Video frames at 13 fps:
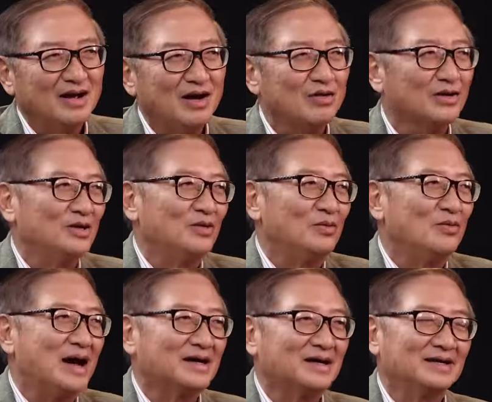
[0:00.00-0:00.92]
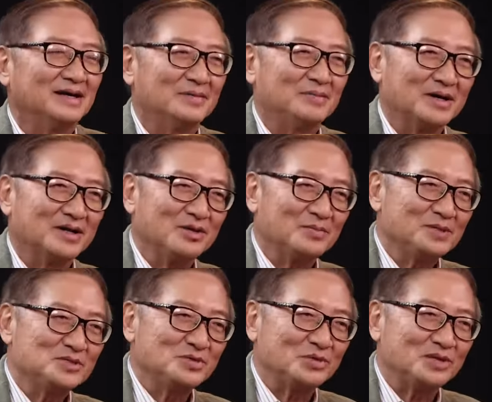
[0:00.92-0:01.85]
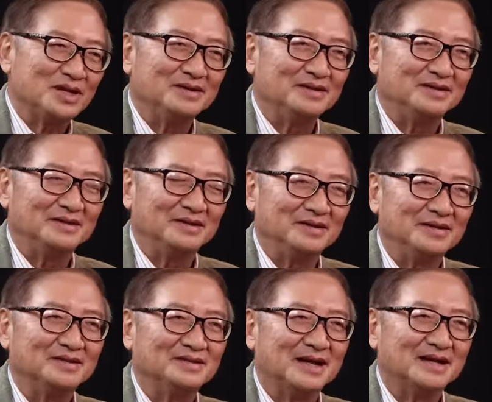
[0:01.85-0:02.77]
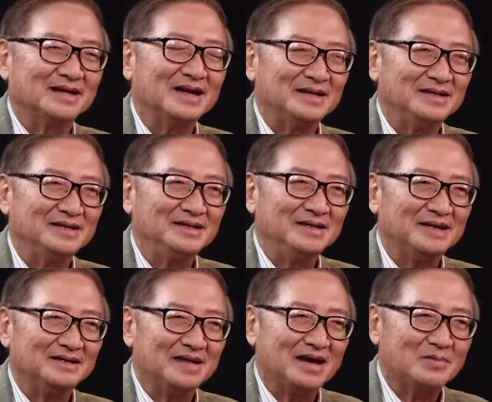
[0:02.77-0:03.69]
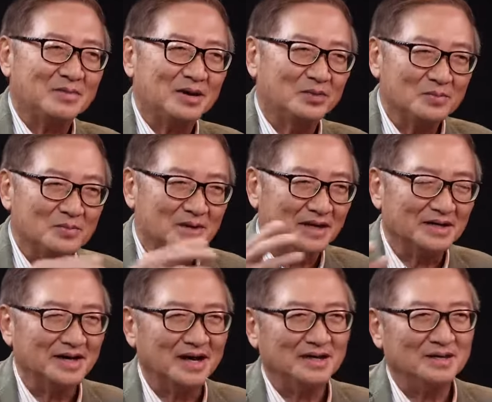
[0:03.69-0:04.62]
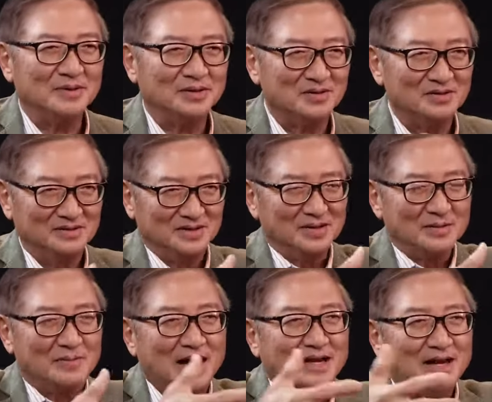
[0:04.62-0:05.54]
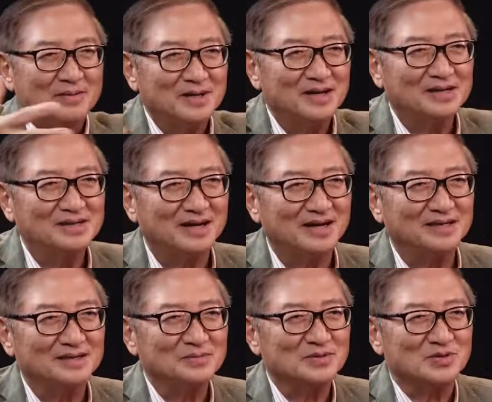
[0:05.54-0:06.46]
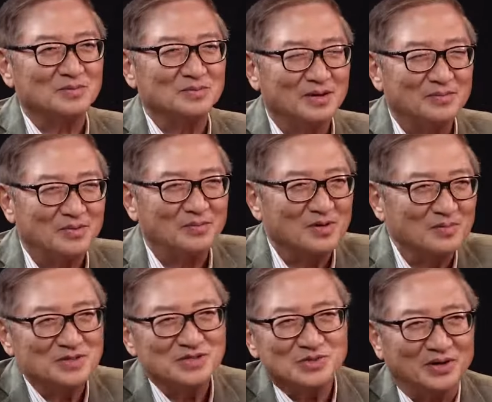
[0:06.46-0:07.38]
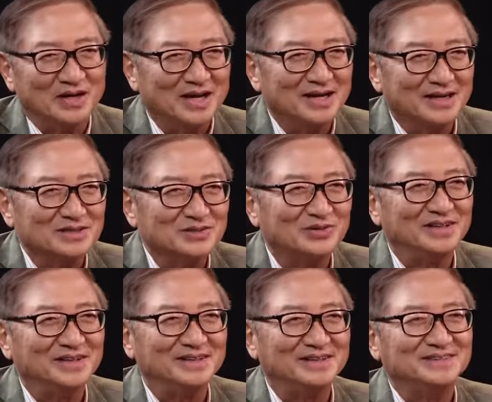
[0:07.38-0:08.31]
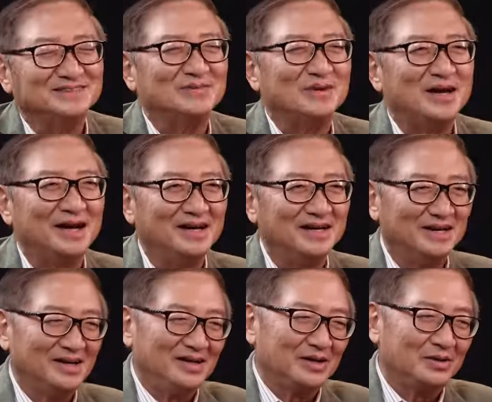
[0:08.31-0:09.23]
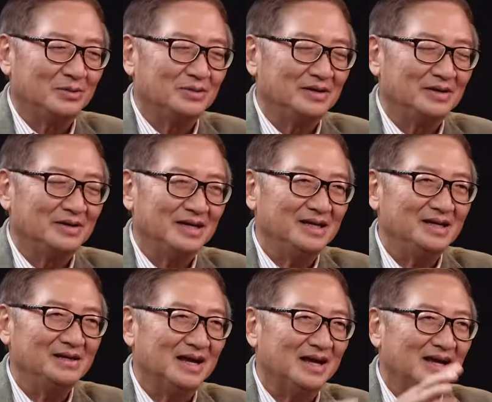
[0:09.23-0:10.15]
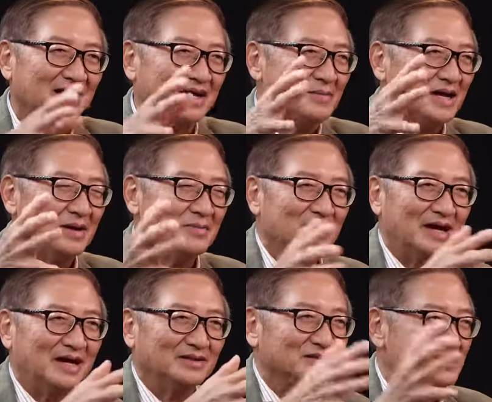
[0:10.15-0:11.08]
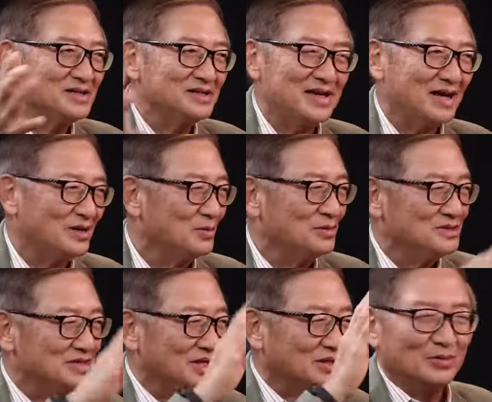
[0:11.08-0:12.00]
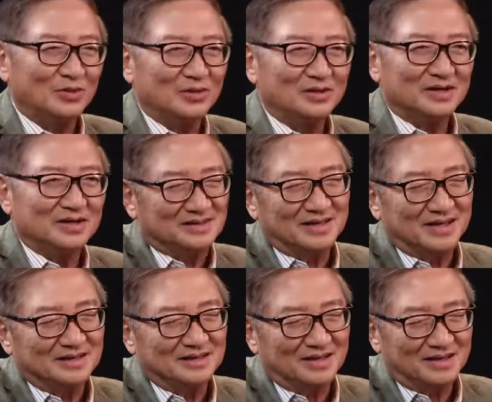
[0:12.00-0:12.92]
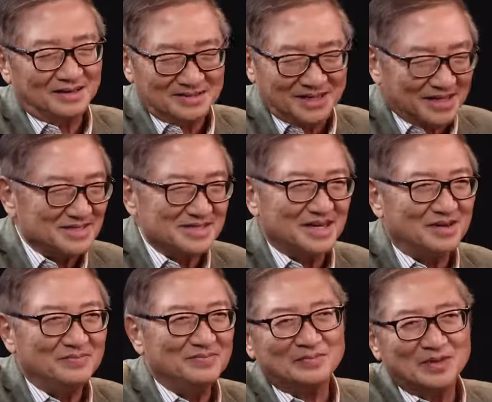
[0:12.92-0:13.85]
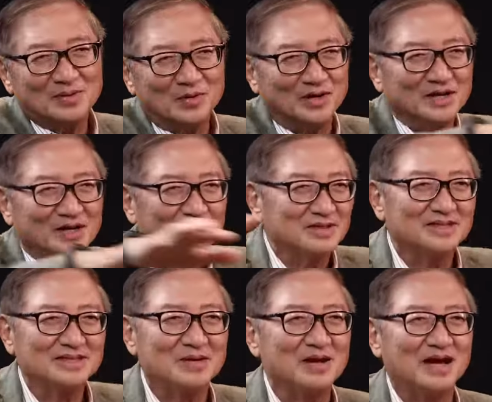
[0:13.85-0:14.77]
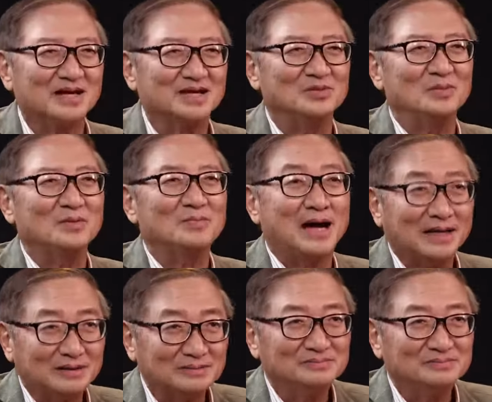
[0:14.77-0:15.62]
เอาเดี๋ยวว่ากันนะ มันก็ต้องพิสูจน์กันเยอะแต่ขณะนี้เนี่ยถ้ามาร่วมกันขณะนี้มันต้องพักการเมืองคืออะไรที่ผสมกันผมก็เป็นส่วนเล็กๆส่วนหนึ่งใช่ไหมฮะคุณอิงคณะกรรมการบริหารตั้งเยอะแยะ คุณจตุรนท่านชัยเกษม ทั้งหมดนี้เราก็ยังทำงานอยู่เป็นพัก